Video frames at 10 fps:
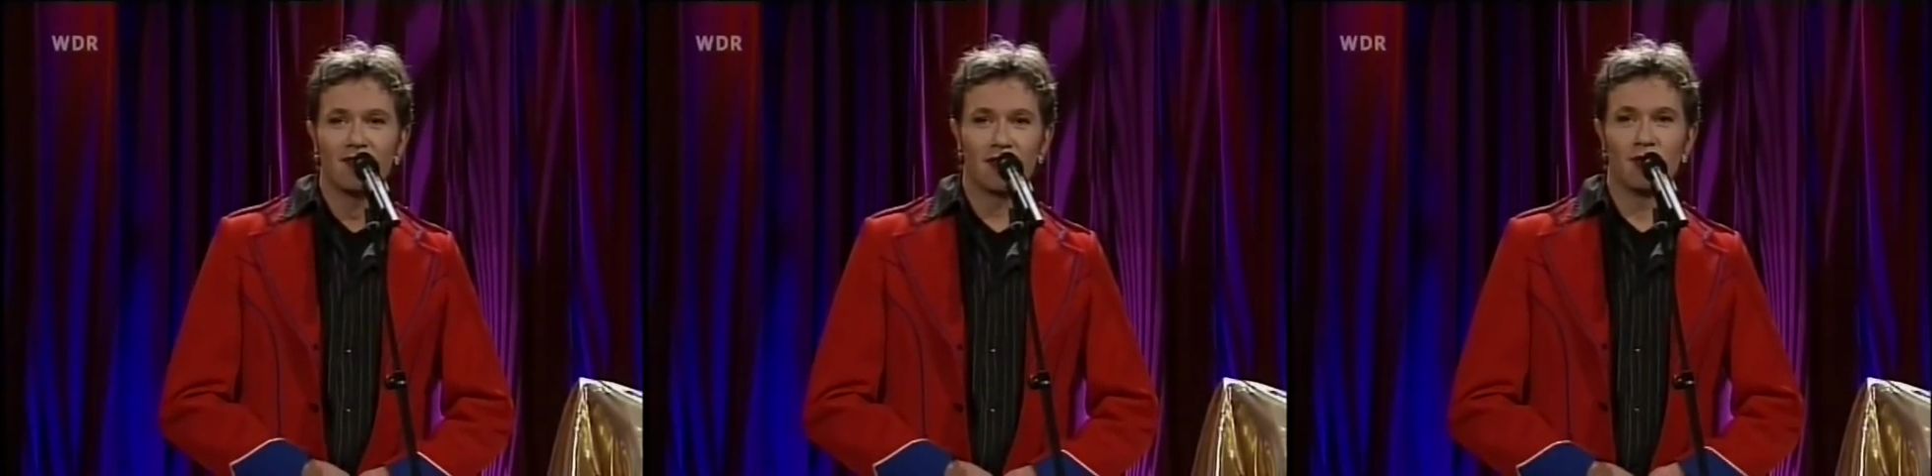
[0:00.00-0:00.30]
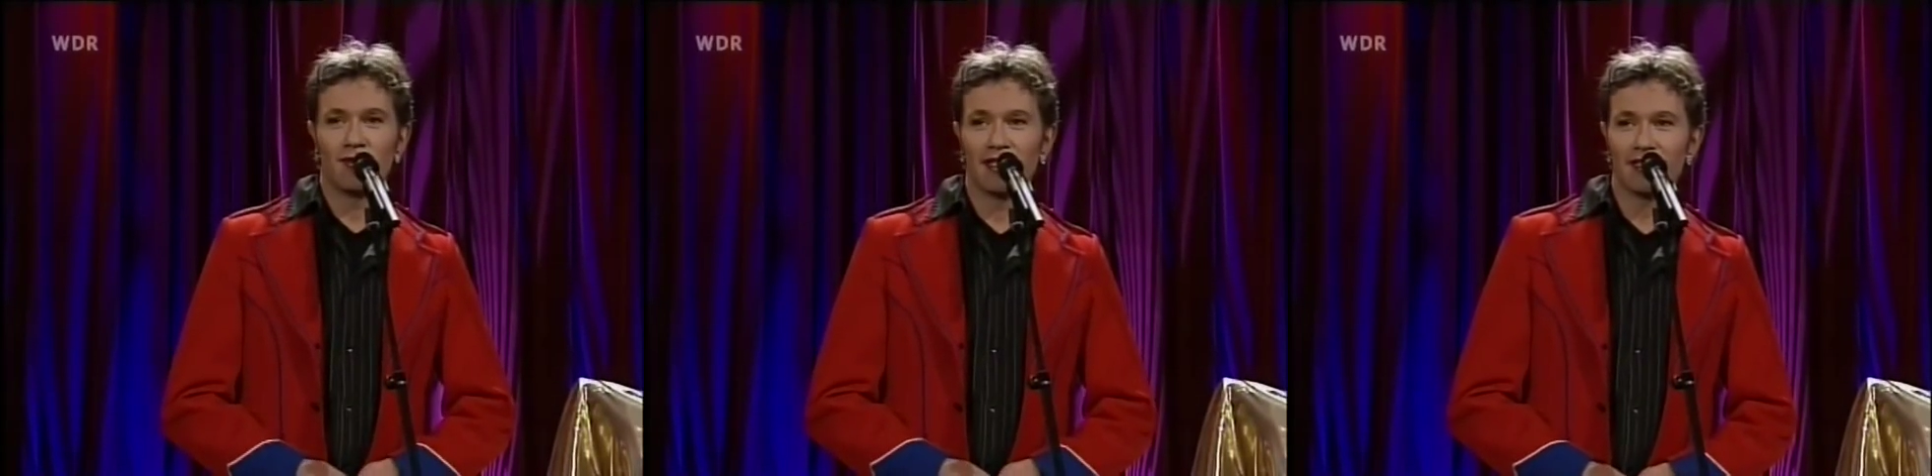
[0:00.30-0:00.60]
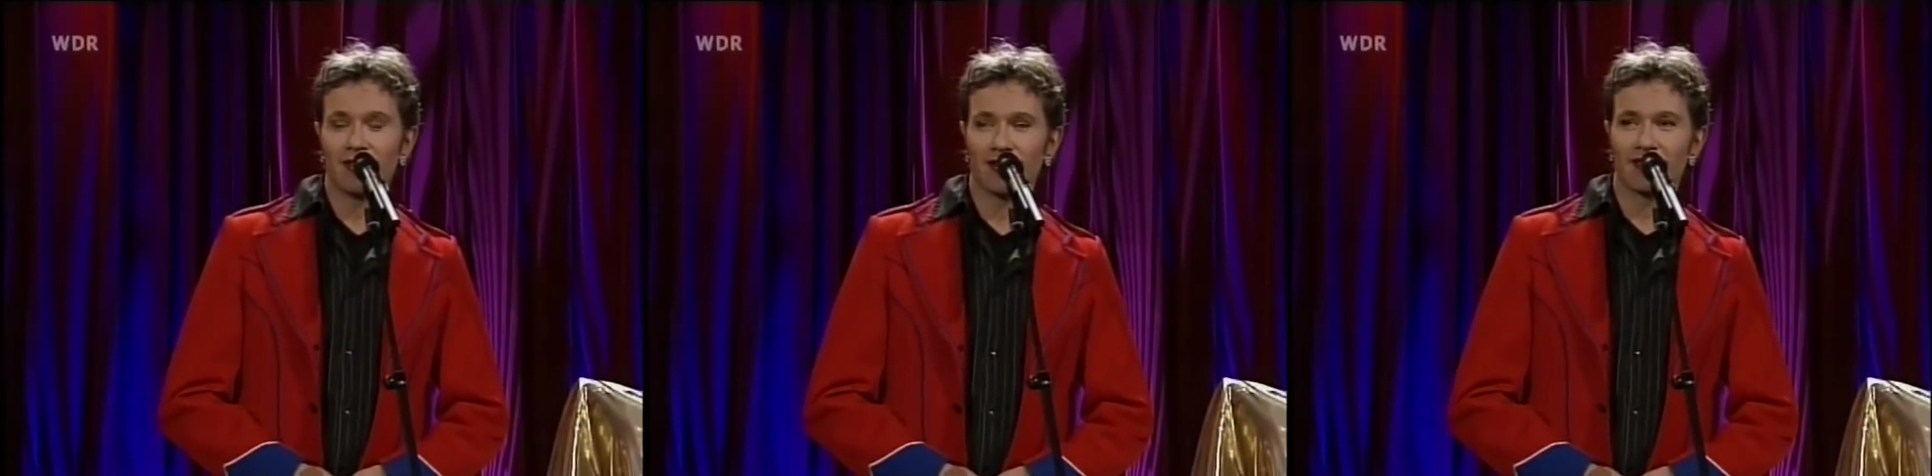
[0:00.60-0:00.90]
Wir
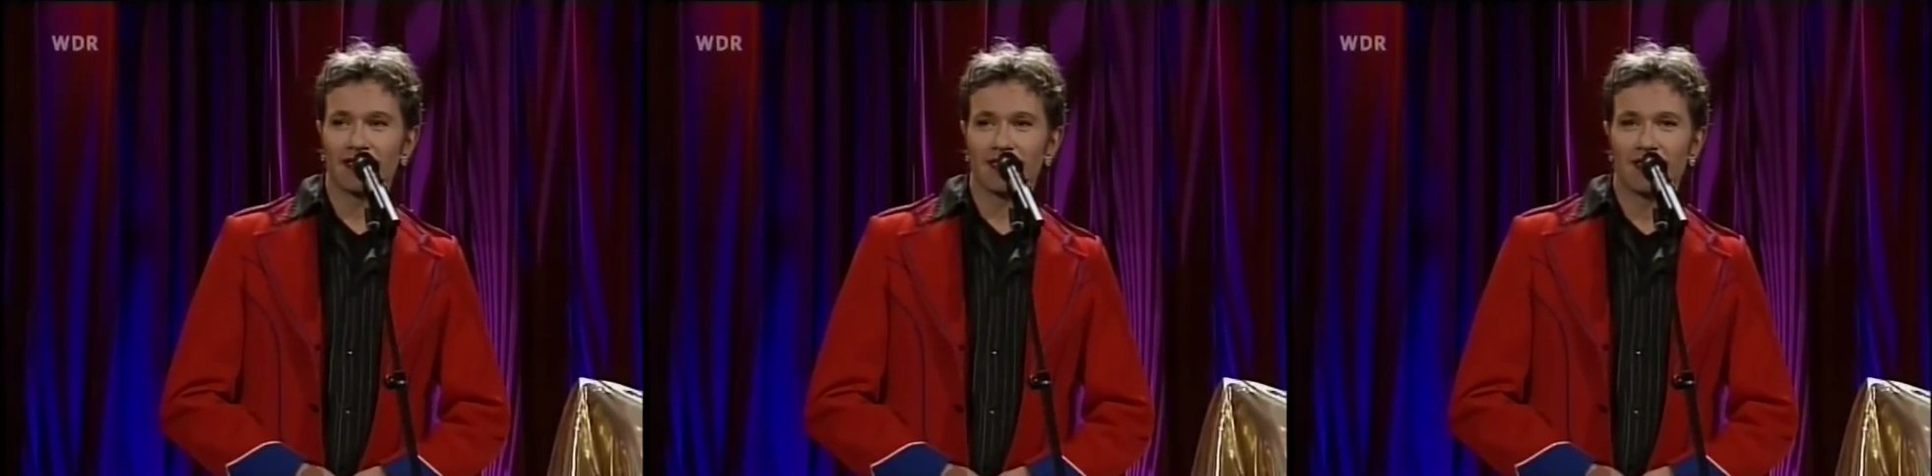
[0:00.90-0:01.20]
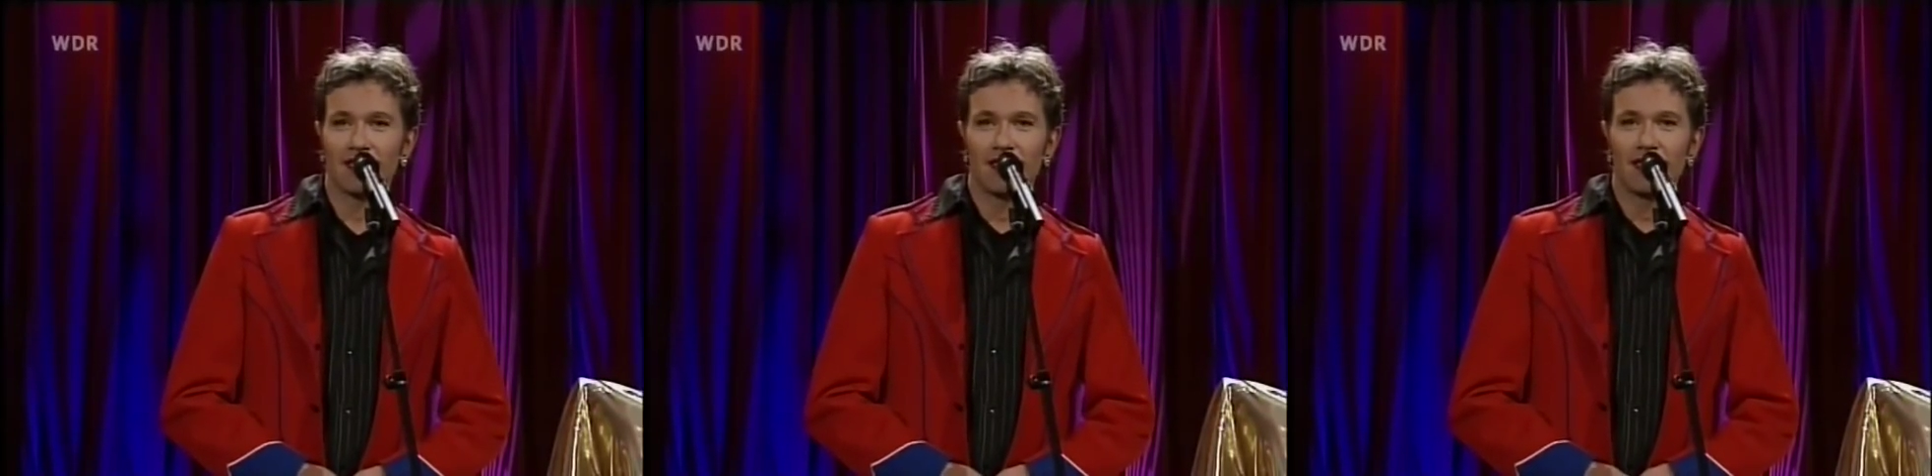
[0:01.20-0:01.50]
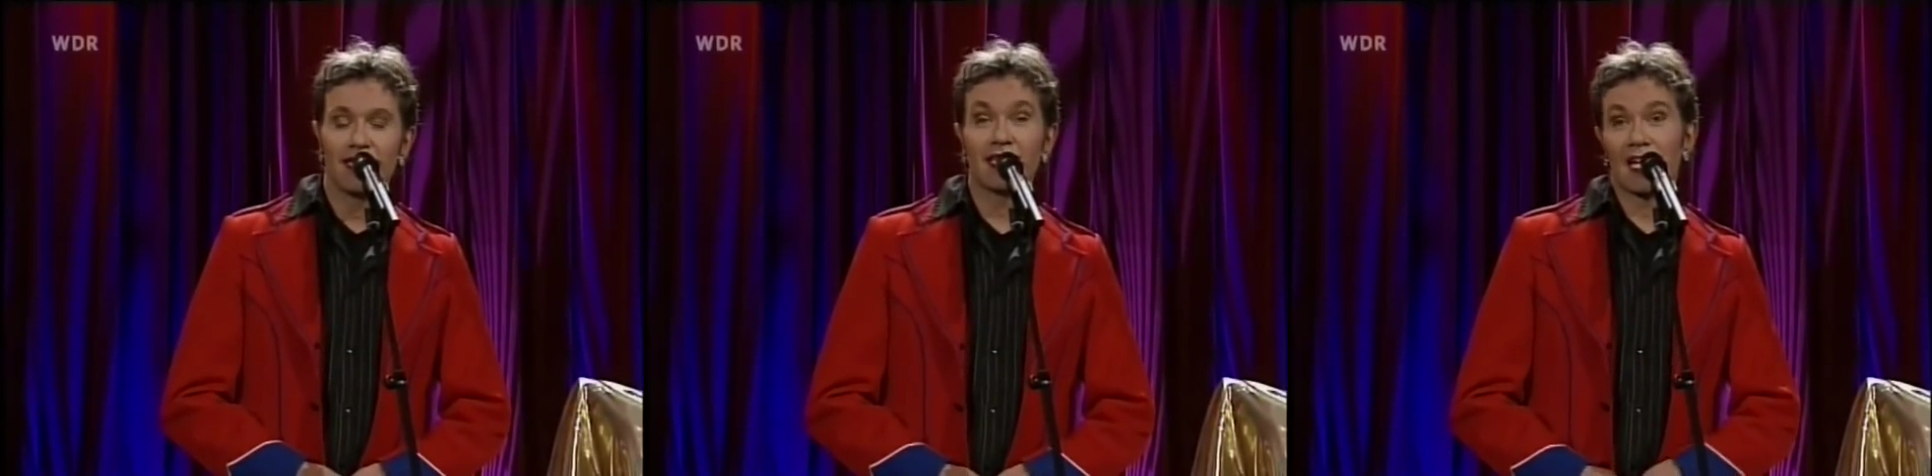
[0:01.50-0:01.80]
befinden uns
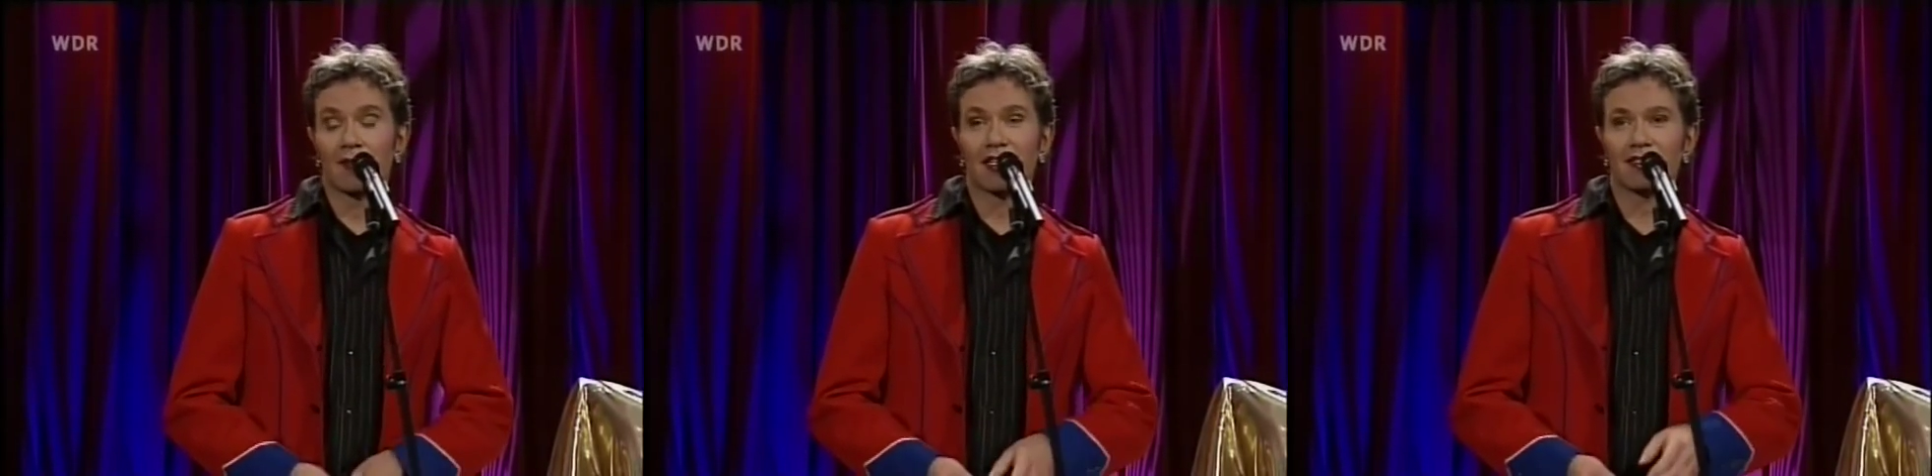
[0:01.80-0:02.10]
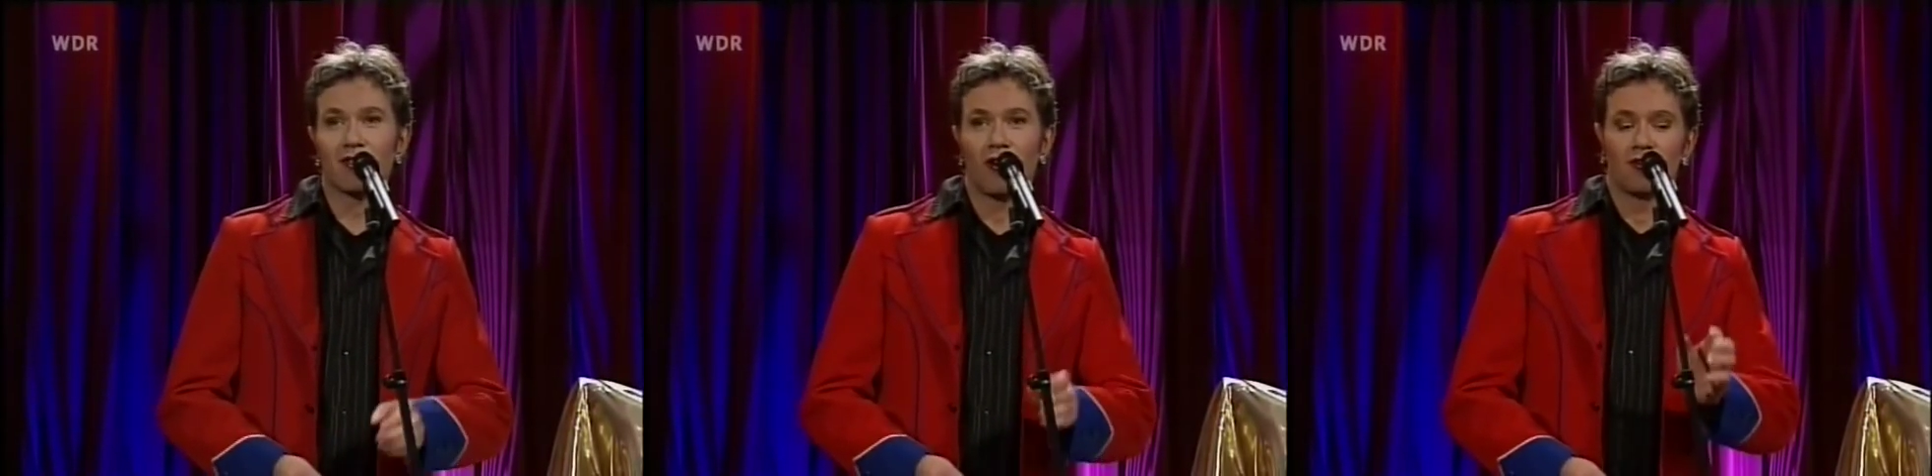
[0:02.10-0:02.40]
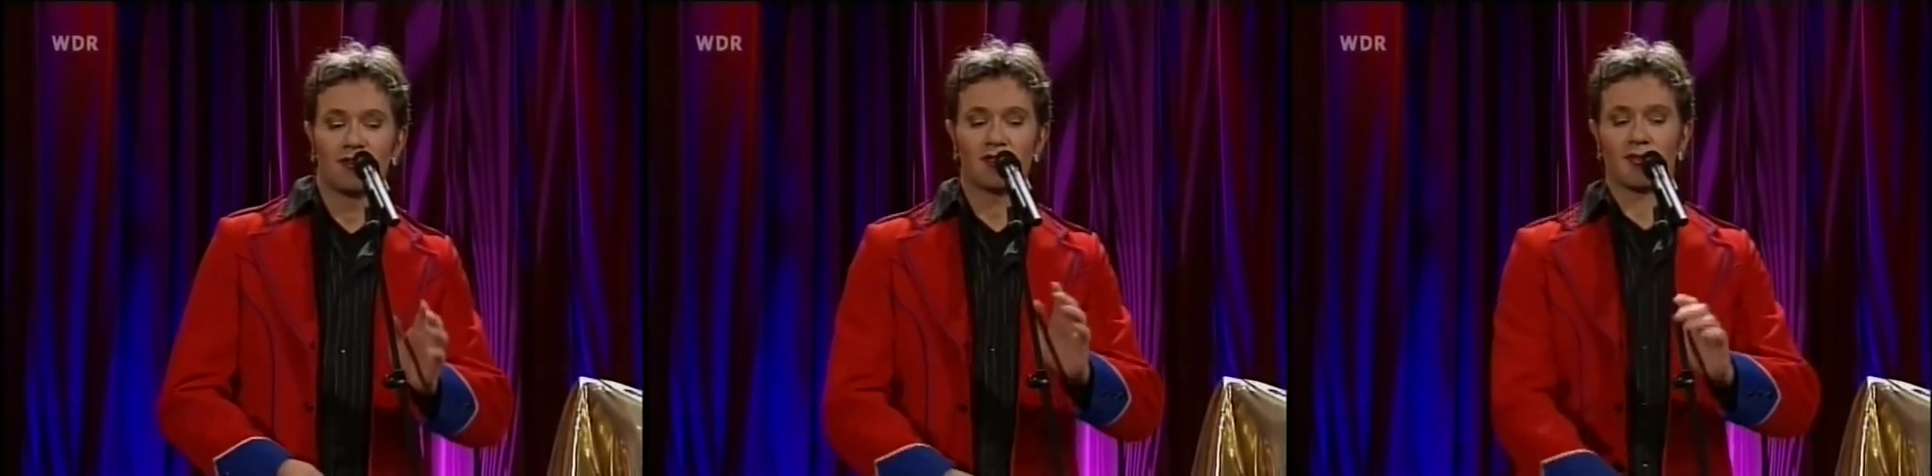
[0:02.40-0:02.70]
in einem Restaurant.
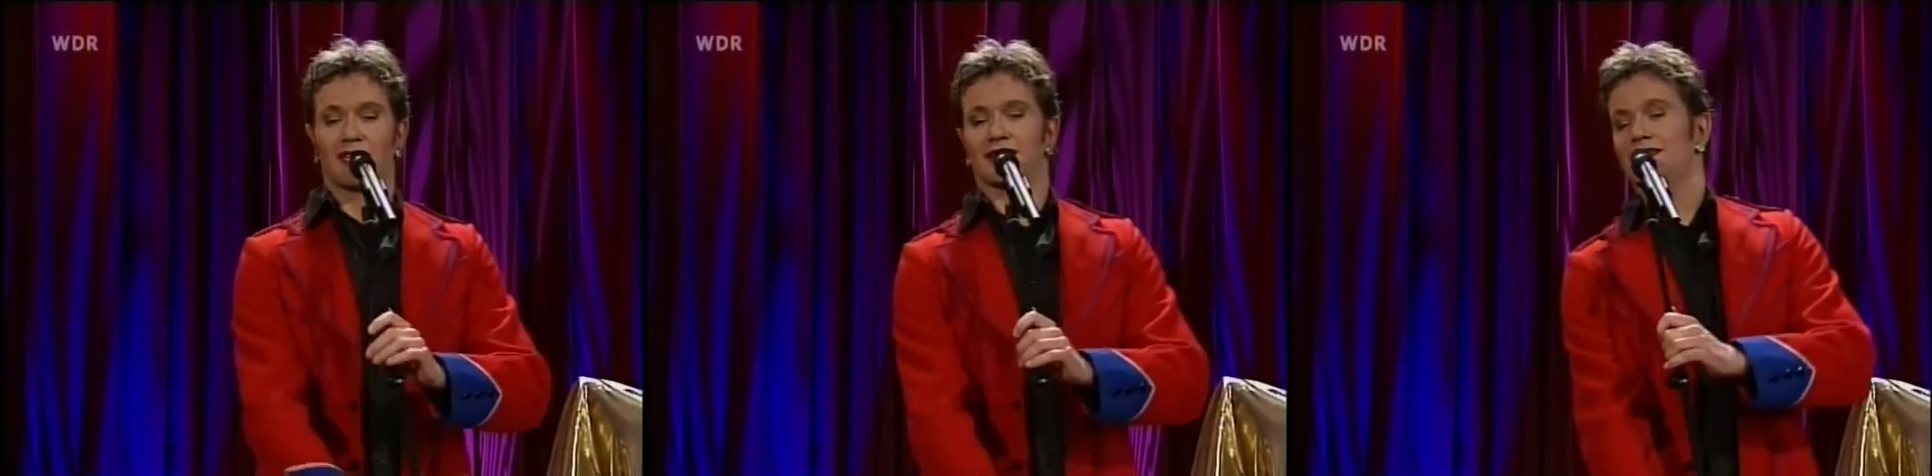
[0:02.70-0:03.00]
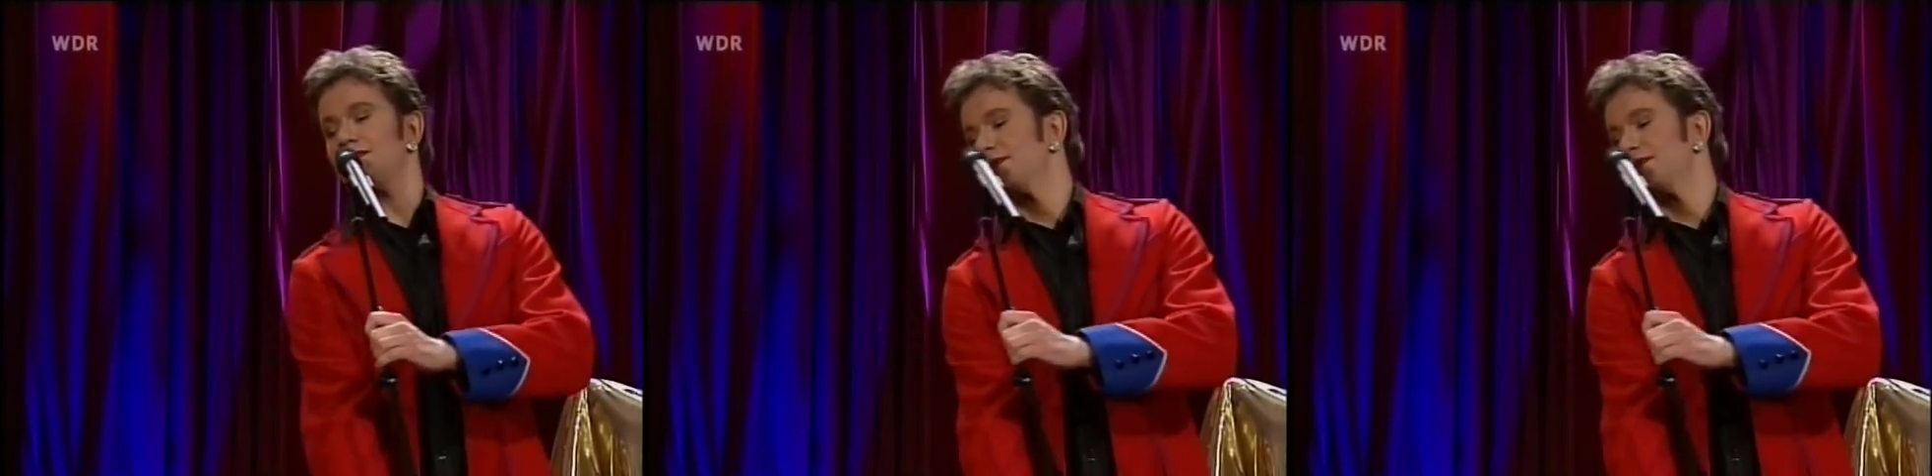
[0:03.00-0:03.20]
Viel Spaß.